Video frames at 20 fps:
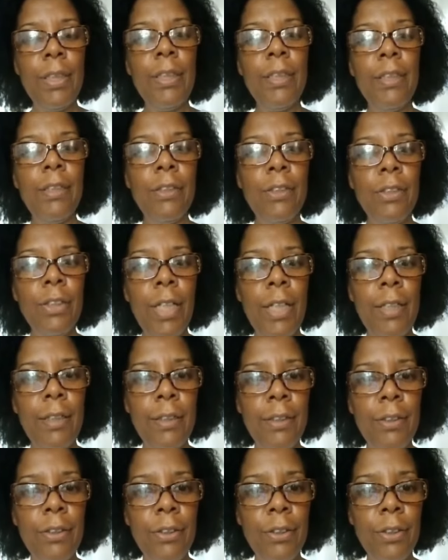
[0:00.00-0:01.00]
e
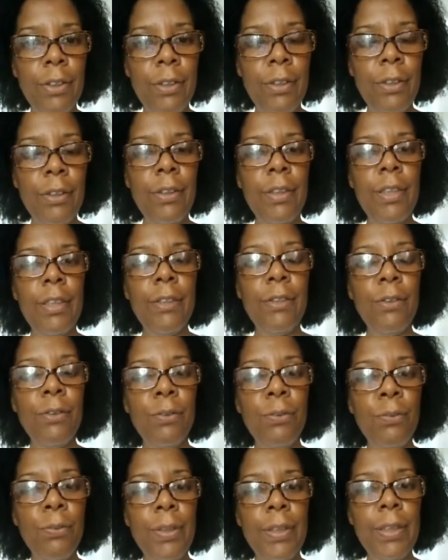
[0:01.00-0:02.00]
diaristas de
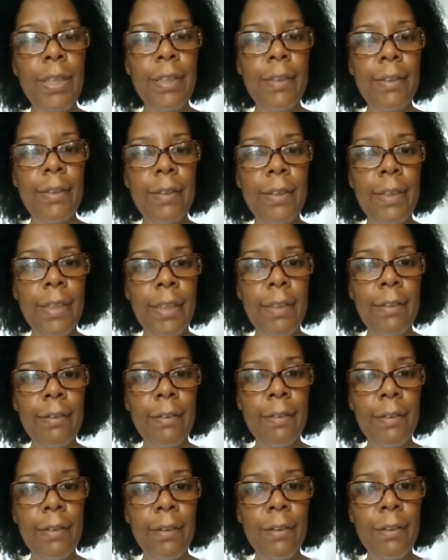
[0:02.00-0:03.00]
suas
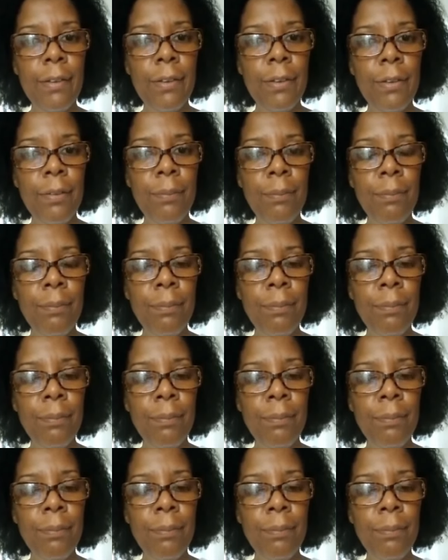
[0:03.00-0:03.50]
residências,